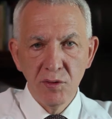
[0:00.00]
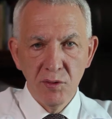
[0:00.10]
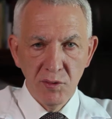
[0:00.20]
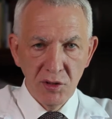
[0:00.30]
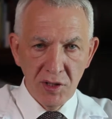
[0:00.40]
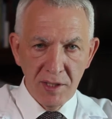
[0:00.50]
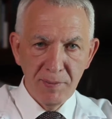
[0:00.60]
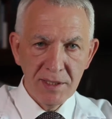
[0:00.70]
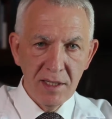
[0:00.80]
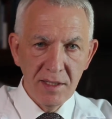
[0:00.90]
что в течение
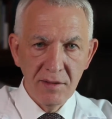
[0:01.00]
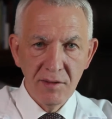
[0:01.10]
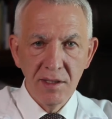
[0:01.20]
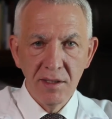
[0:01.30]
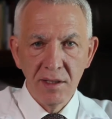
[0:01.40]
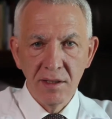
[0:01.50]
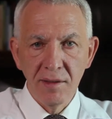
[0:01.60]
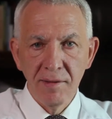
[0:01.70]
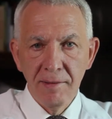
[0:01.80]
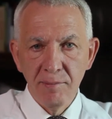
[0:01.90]
последней
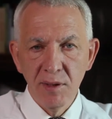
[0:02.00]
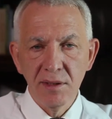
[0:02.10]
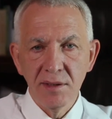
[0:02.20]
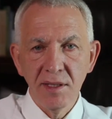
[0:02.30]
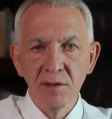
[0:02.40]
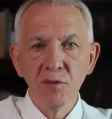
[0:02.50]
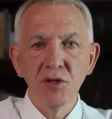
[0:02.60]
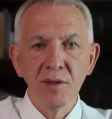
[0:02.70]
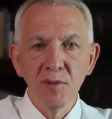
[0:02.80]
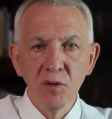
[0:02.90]
декады было сделано
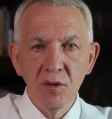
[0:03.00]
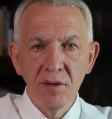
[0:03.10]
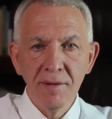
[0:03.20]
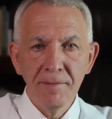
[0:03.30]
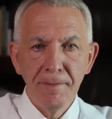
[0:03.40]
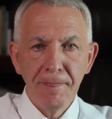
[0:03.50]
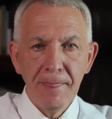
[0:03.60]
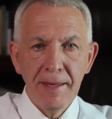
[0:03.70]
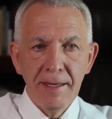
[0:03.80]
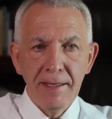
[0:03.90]
очень много,
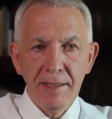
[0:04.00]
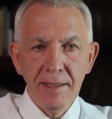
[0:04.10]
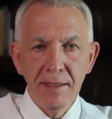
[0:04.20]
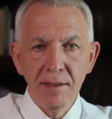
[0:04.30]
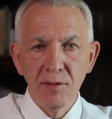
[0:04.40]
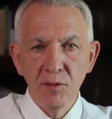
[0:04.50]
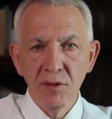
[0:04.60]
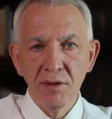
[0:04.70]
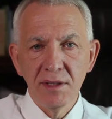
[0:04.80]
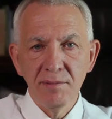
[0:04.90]
и
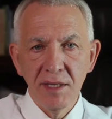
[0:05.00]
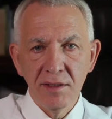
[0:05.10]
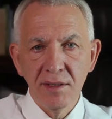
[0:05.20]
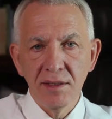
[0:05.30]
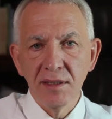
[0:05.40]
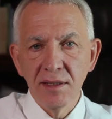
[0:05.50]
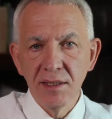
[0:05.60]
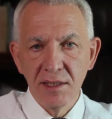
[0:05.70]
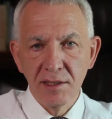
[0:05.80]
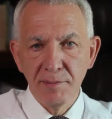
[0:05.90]
уровень смертности
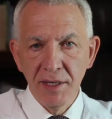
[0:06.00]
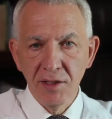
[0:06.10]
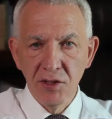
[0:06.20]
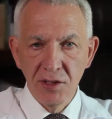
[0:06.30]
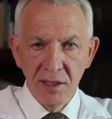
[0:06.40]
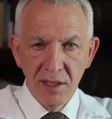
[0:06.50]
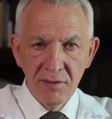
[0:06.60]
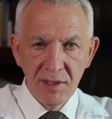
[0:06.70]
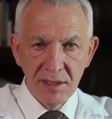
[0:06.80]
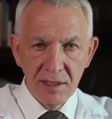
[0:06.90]
снизился практически на
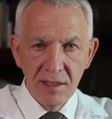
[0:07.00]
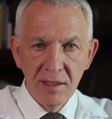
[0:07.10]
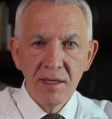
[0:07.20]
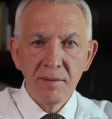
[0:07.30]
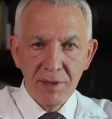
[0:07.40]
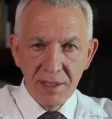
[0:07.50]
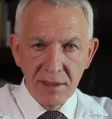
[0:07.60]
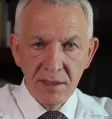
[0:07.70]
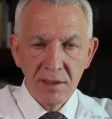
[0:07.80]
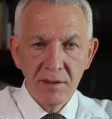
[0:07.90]

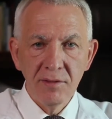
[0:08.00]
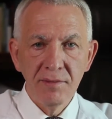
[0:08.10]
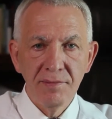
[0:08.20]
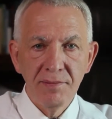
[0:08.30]
20%.